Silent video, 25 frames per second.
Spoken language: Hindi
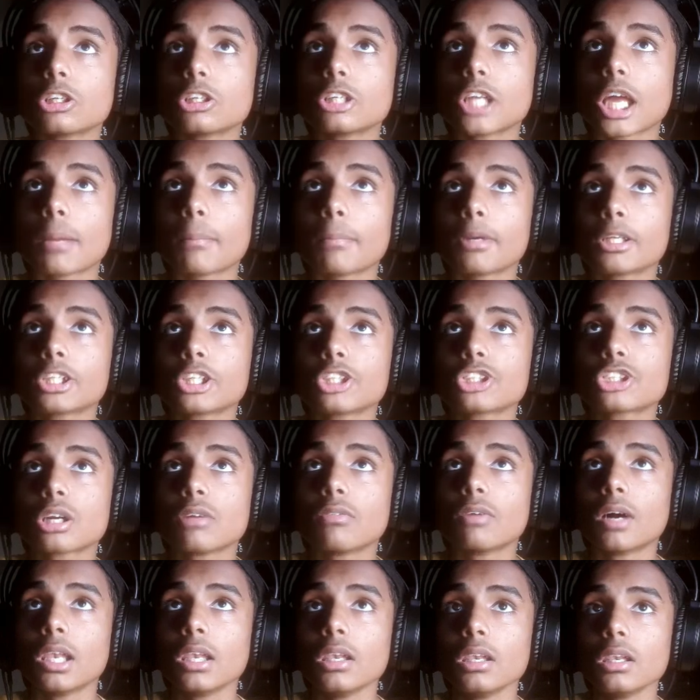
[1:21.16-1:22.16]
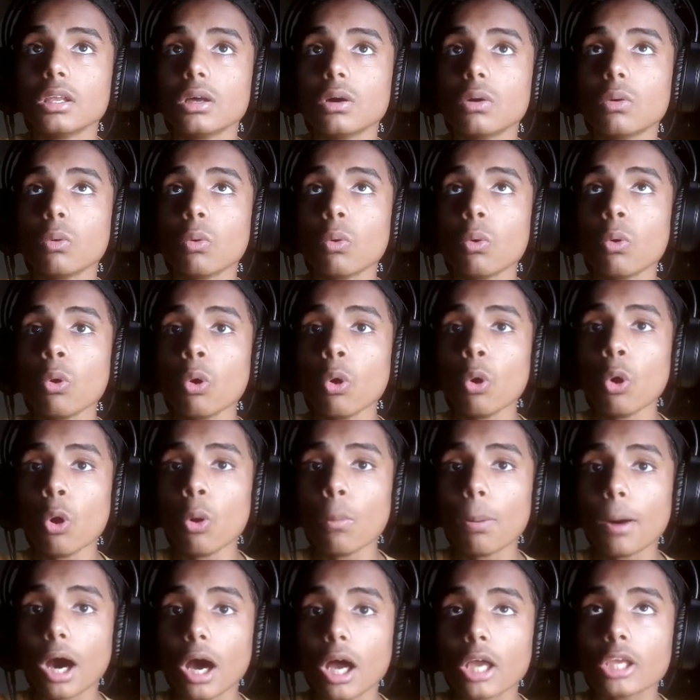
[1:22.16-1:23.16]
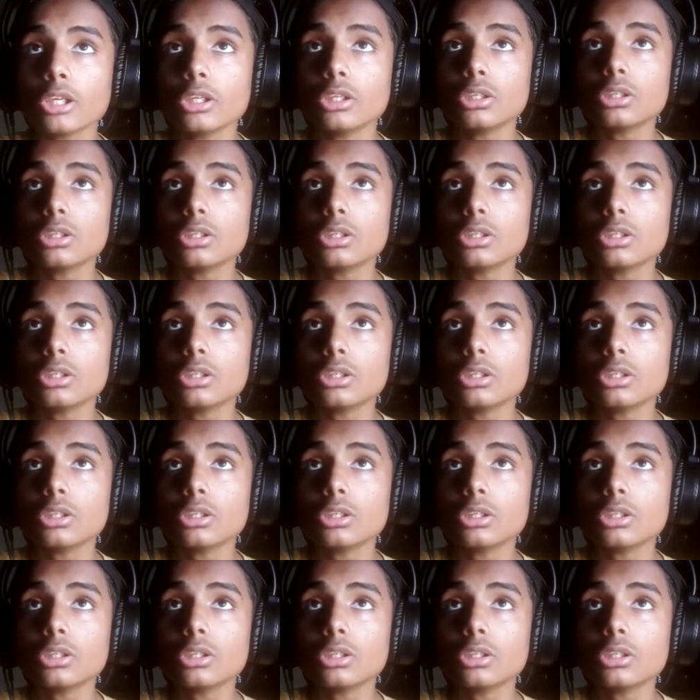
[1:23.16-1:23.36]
डायमंड की शवल ओ भाई